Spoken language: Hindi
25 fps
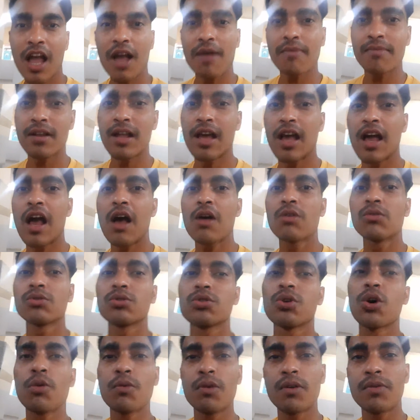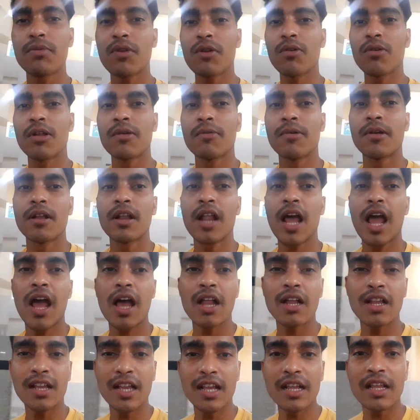अब नहाओ तो भी प्रॉब्लम है
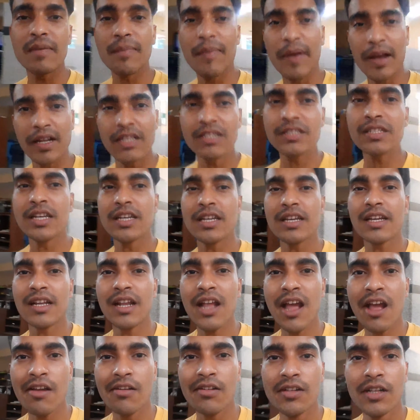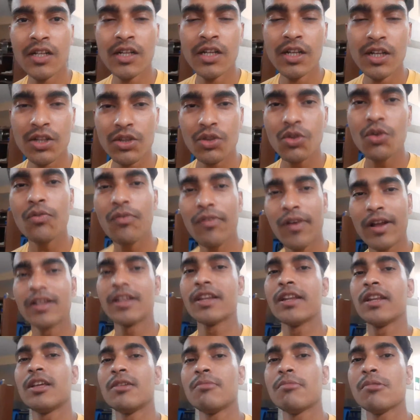नहाने के लिए पानी चाहिए ना तो
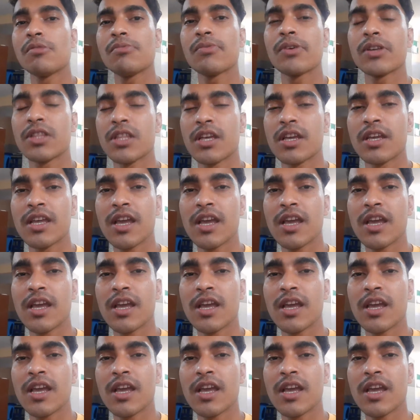पानी नहीं मिल पाता